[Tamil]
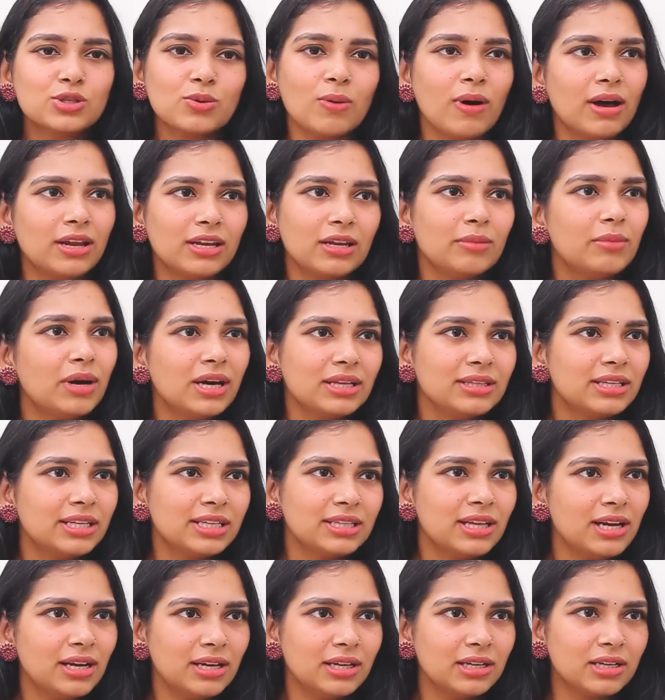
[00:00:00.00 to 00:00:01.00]
ஸோ அந்த மாதிரி
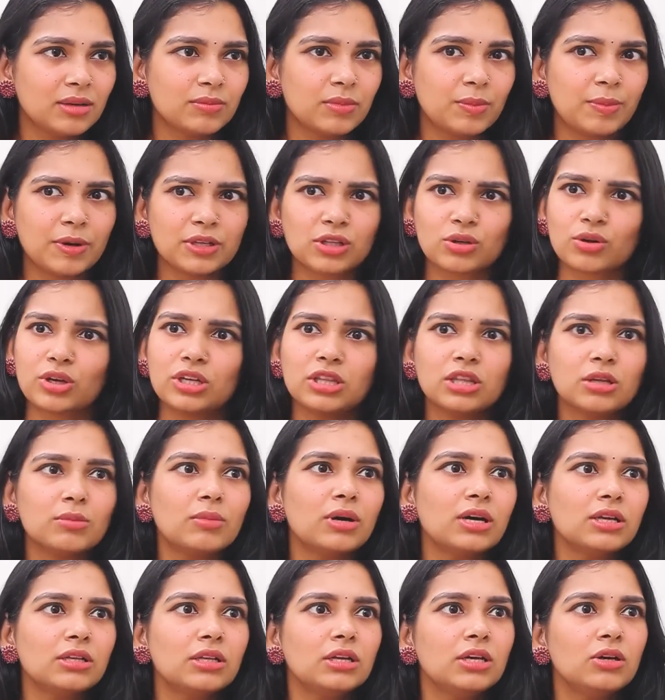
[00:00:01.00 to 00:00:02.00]
தான் நம்ம பார்த்துருக்கோம் இந்த
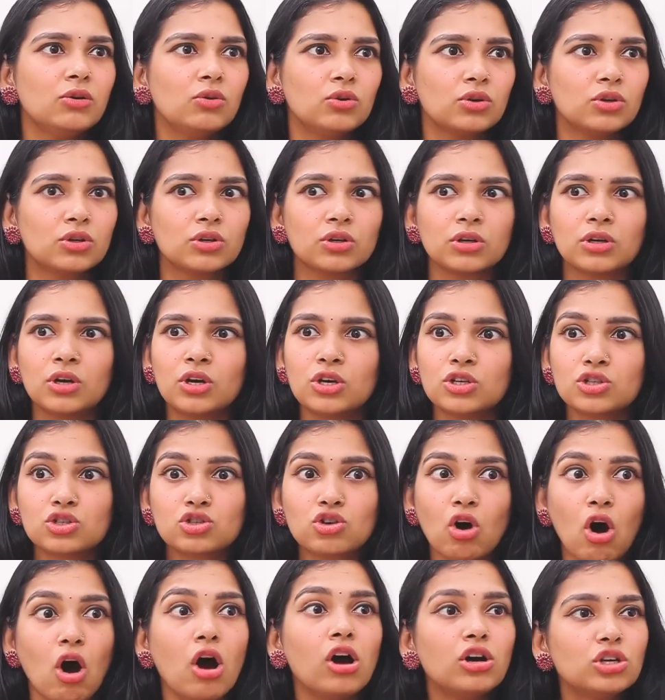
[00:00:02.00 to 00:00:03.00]
மாதிரி ஒரு
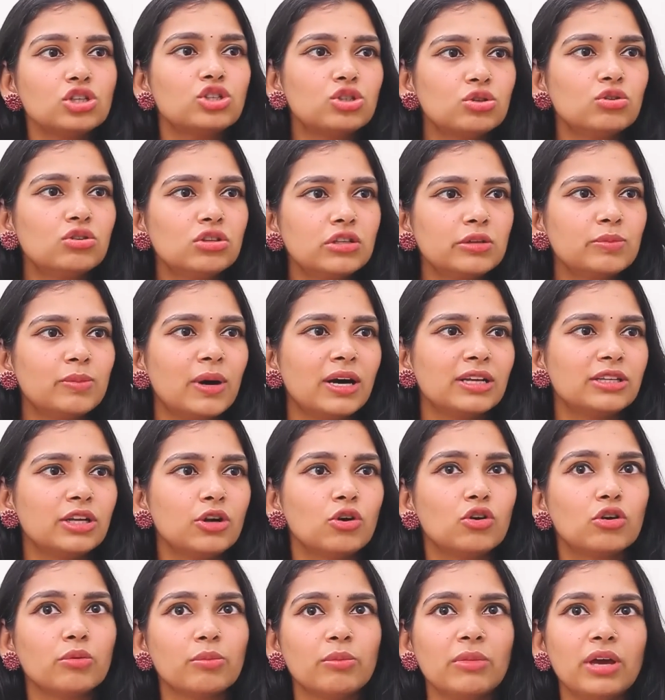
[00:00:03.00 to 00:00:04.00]
சாங் ஷூட் மாதிரி
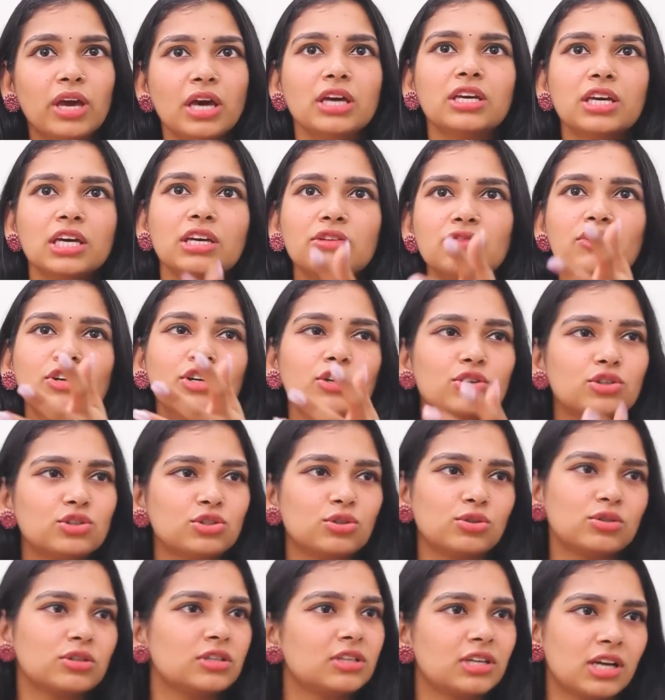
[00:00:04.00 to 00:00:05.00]
ஒரு மேக்கிங் வீடியோ
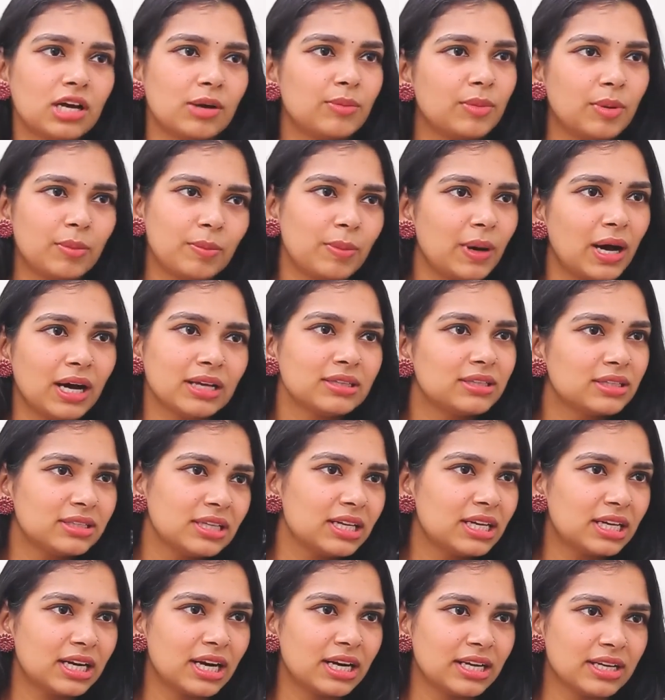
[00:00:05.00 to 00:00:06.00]
ஷூட்டை நாம்
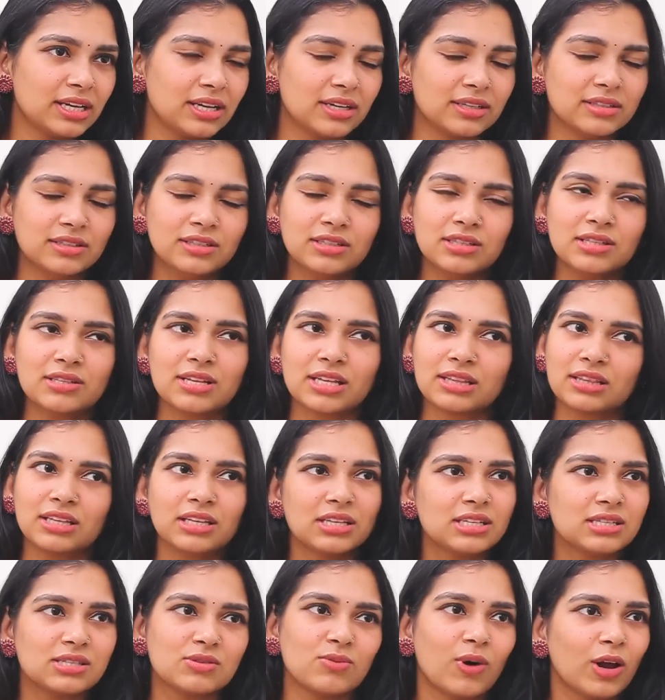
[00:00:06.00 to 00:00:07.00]
பார்த்ததே கிடையாது ஐ
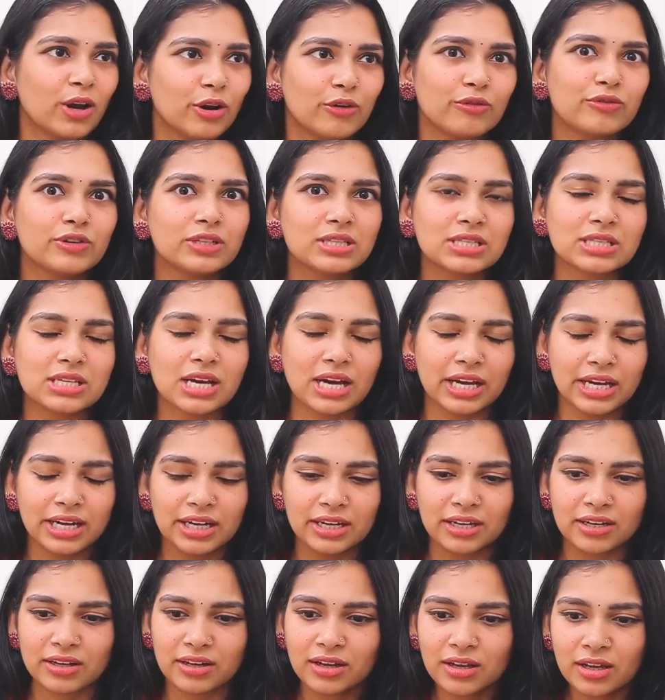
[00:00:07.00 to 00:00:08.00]
திங்க் இட்ஸ் ஒன் ஆஃப் இட்ஸ்
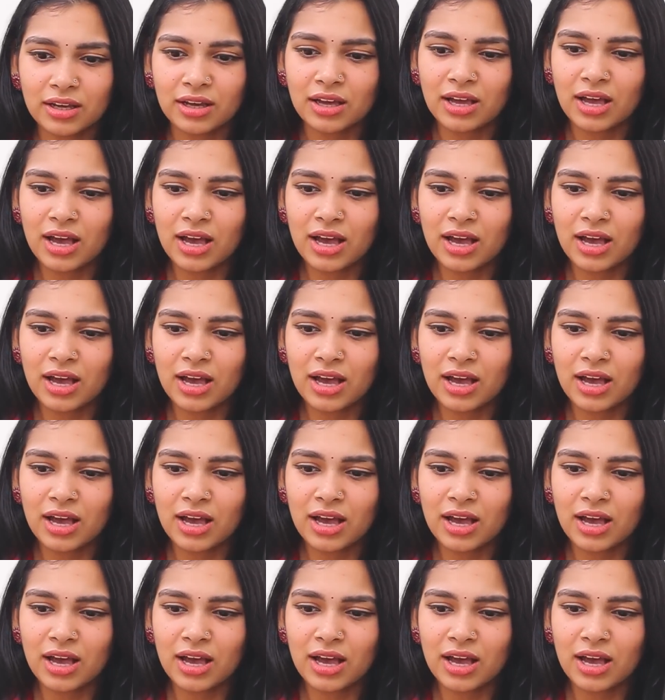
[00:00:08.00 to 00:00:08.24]
கைண்டு